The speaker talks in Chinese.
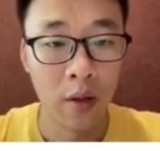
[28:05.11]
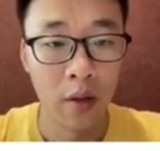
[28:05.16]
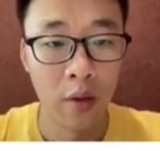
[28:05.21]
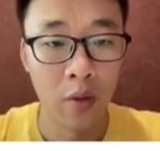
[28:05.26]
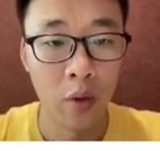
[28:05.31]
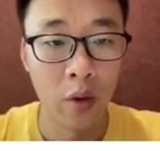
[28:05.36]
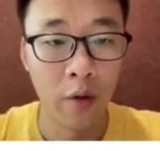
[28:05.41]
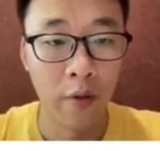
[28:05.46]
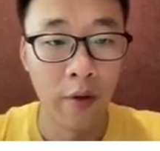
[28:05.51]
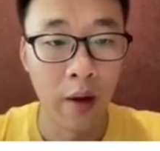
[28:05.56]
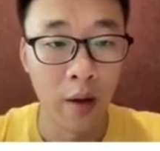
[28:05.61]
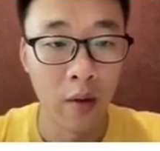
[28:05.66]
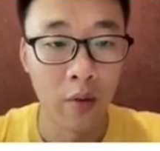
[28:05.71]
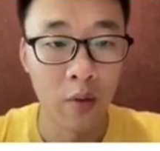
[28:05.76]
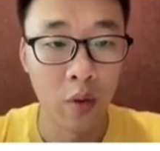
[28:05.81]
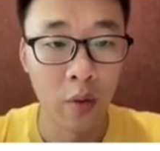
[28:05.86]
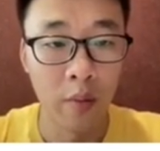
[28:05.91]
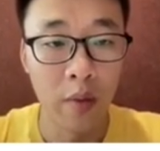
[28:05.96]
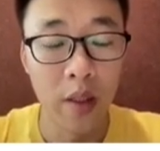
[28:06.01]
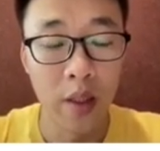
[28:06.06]
对仿
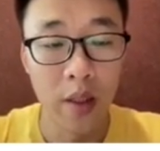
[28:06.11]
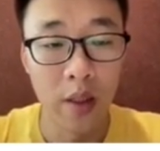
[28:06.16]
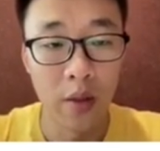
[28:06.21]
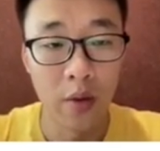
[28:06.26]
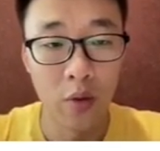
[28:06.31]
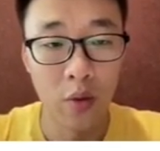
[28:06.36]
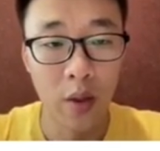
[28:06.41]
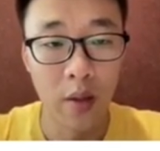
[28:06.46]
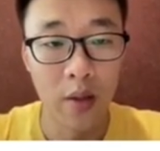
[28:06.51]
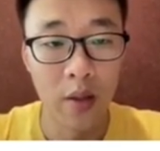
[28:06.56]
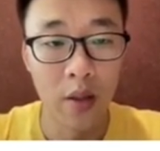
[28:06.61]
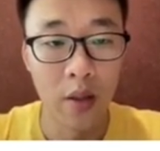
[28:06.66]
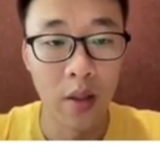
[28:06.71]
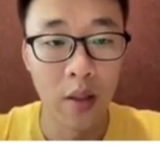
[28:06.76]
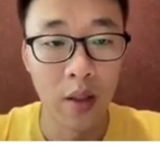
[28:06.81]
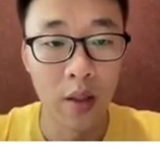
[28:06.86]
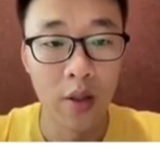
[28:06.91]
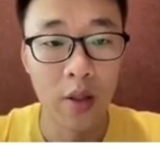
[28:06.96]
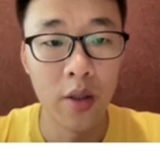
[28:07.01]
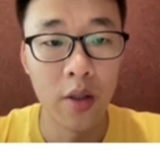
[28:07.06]
存密集型算子
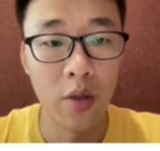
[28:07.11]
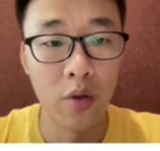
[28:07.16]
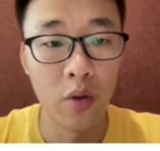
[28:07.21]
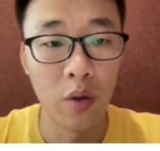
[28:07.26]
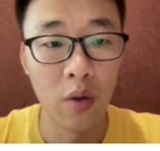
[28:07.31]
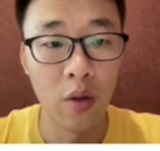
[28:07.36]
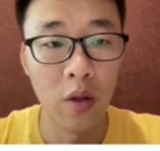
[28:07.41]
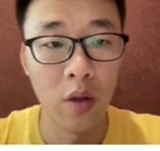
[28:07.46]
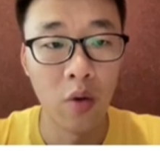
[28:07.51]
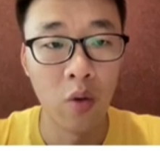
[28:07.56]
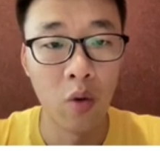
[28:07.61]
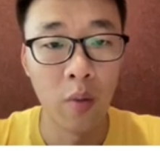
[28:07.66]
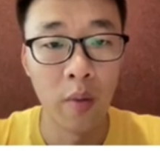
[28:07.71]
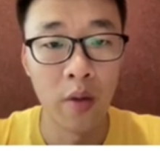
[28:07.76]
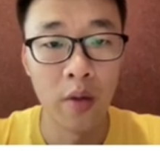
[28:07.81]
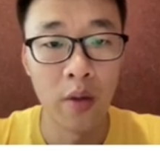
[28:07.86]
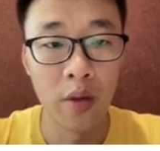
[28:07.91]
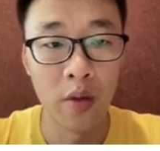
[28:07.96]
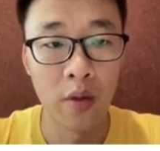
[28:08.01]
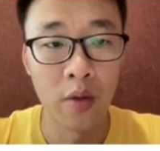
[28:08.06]
的激进融合，我
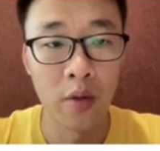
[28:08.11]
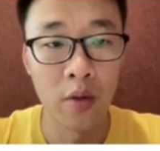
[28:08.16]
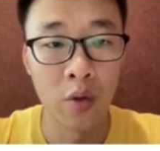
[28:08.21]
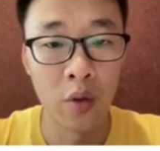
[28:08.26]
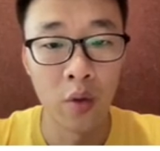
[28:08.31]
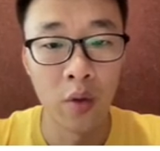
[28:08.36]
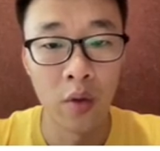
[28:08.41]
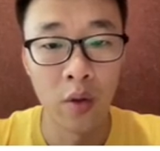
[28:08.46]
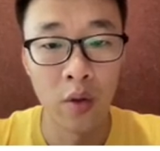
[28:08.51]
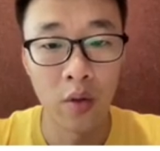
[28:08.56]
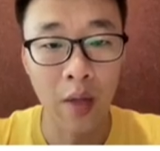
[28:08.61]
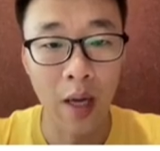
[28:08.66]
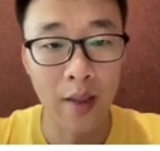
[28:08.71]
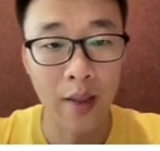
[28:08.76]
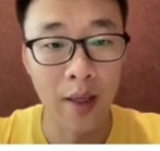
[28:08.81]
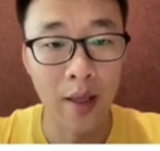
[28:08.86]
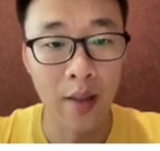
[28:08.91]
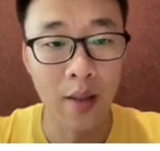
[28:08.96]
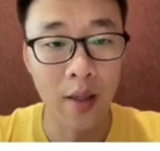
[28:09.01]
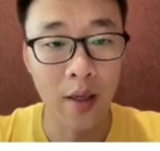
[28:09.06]
们其实就能够大
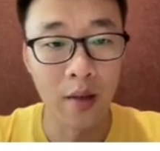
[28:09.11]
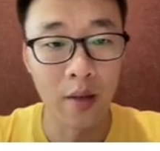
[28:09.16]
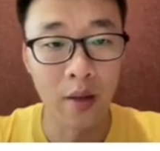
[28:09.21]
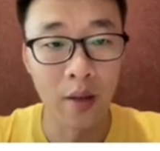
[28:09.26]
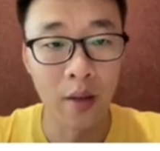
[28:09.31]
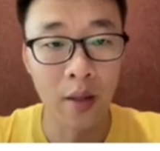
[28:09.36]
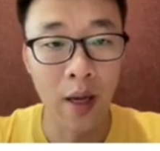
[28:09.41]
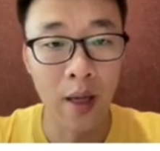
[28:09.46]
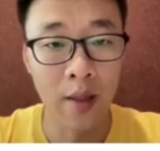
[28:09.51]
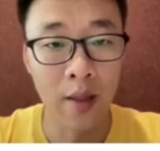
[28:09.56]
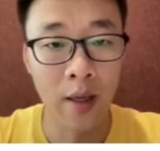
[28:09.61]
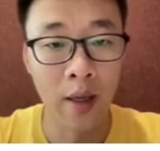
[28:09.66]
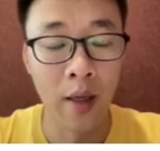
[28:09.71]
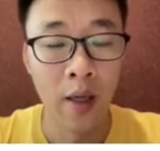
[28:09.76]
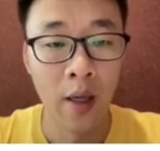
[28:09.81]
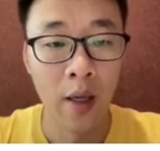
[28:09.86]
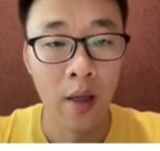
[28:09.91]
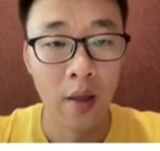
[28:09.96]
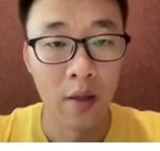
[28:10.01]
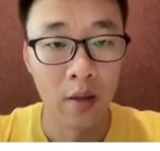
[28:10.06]
大降低它在
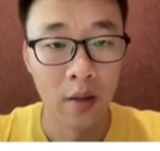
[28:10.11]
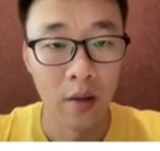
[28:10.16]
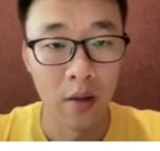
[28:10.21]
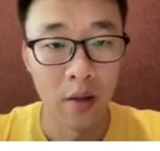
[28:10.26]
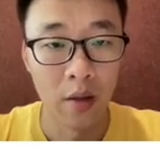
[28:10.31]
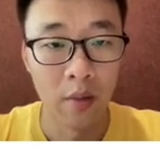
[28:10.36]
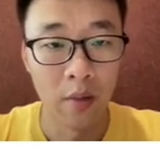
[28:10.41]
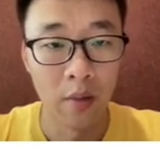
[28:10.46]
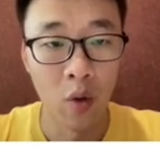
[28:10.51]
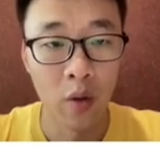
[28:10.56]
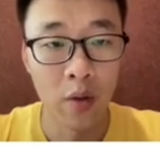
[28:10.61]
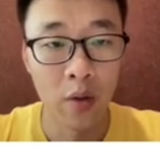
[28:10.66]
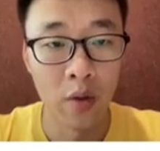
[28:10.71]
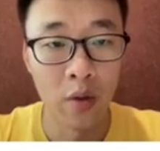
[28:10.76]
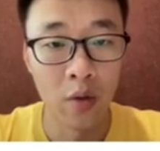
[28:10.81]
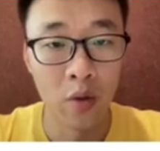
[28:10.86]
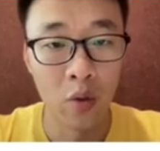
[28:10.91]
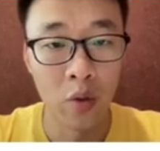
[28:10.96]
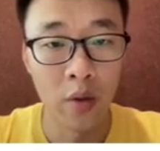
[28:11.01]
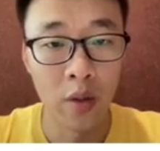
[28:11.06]
模
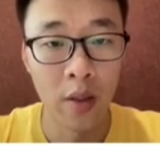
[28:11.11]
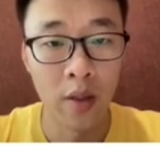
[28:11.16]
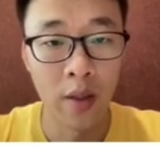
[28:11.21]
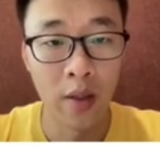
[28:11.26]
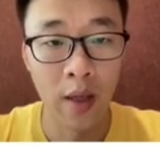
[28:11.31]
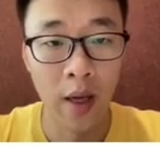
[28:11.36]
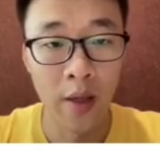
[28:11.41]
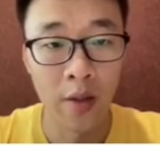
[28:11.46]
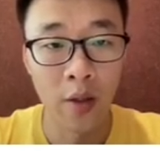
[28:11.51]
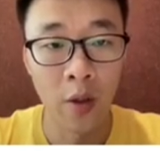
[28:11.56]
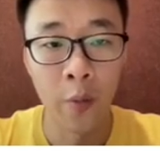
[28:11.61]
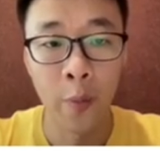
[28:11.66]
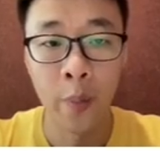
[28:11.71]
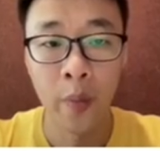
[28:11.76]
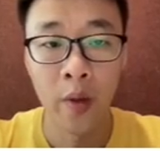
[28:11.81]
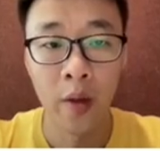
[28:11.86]
型中间的开销。